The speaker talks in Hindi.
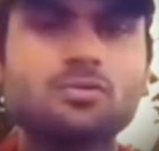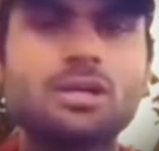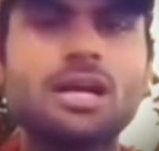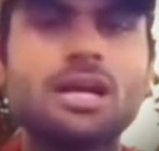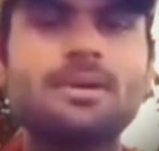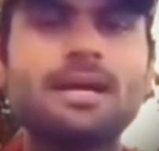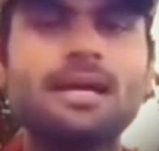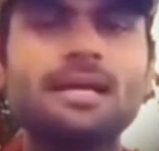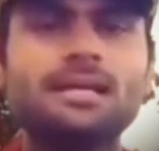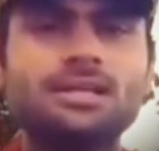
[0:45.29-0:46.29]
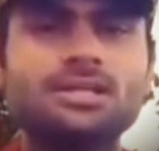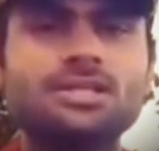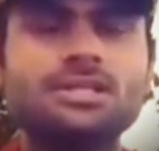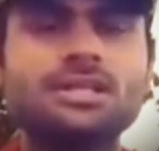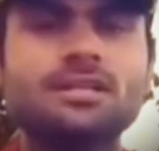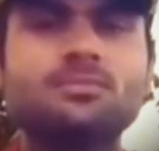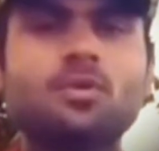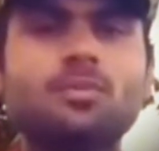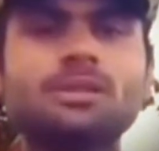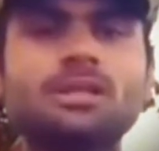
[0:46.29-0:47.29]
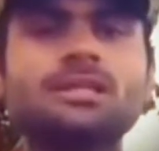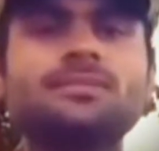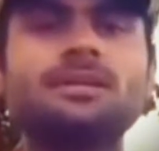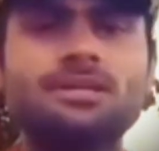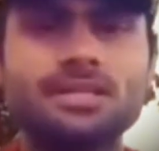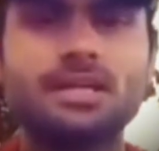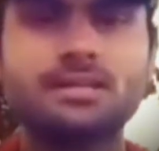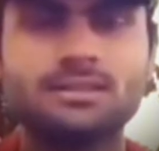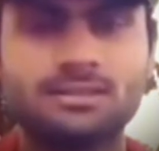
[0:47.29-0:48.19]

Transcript: उसका नाम है इंजीनियर मोहम्मद अली मिर्जा